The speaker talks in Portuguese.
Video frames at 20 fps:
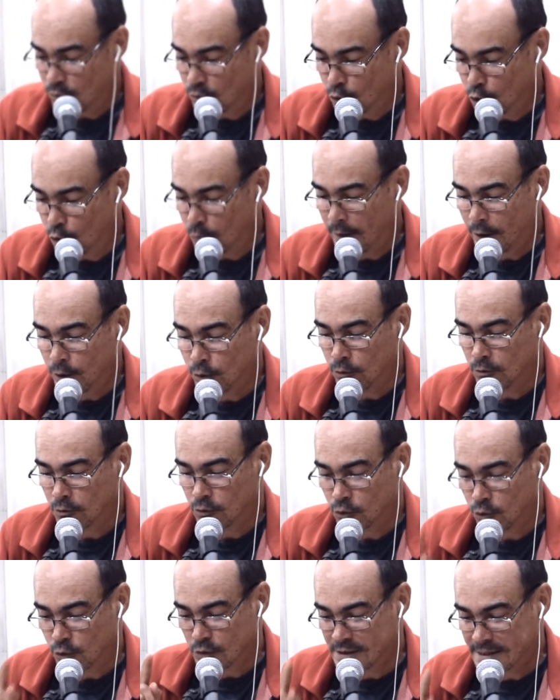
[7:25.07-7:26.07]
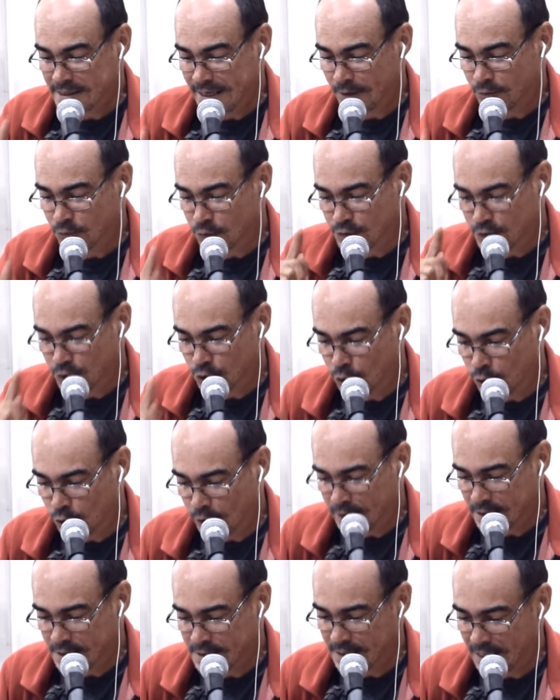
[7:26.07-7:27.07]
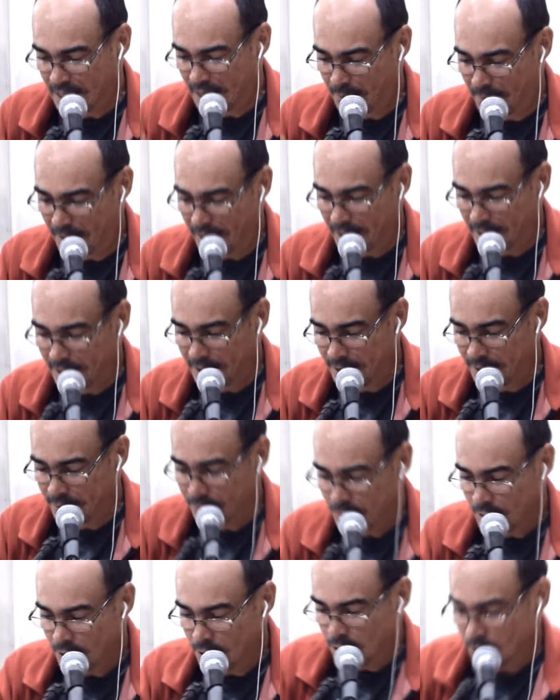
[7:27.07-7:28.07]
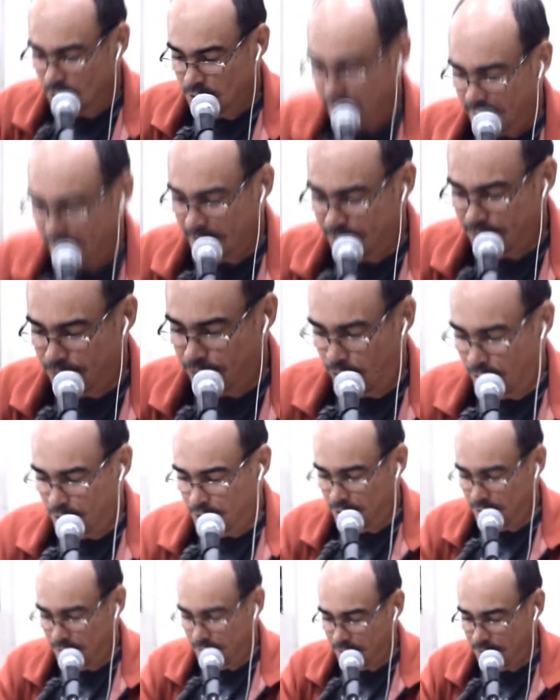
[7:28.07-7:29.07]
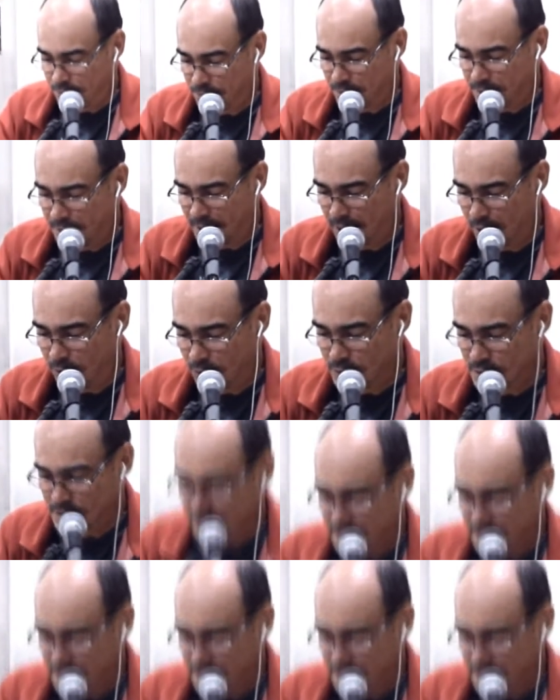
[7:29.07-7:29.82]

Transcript: Número 202 é a Marli telefone final